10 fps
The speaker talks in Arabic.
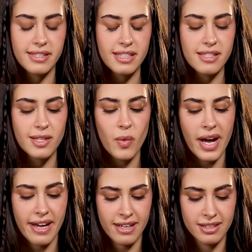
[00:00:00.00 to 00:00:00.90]

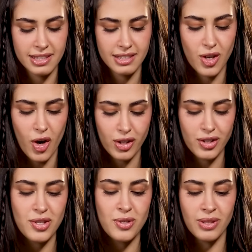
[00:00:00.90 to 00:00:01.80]
TTYL talk
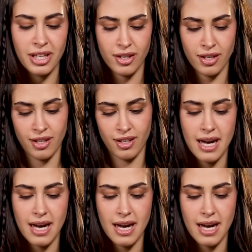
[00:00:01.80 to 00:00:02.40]
to you later